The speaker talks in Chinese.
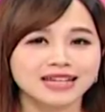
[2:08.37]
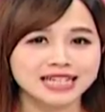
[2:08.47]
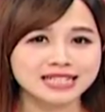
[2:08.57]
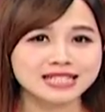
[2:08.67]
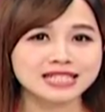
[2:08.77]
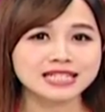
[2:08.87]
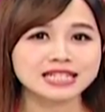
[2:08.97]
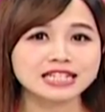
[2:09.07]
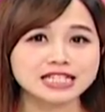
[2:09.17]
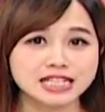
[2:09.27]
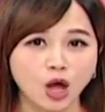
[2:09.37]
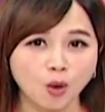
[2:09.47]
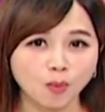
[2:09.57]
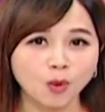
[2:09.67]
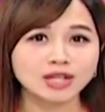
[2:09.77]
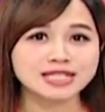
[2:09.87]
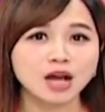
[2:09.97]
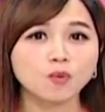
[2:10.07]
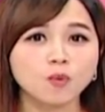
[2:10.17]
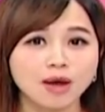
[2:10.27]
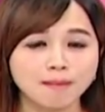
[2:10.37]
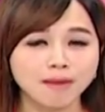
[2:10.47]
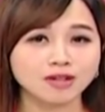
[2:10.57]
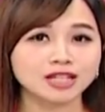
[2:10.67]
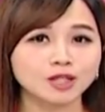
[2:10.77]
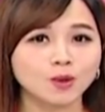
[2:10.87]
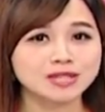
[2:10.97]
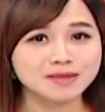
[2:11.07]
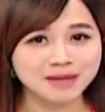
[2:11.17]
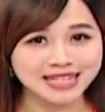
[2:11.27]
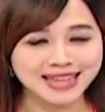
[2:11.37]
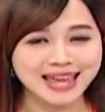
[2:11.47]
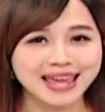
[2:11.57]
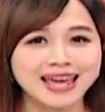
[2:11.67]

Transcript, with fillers: 因此小摩将稳茂的投资平等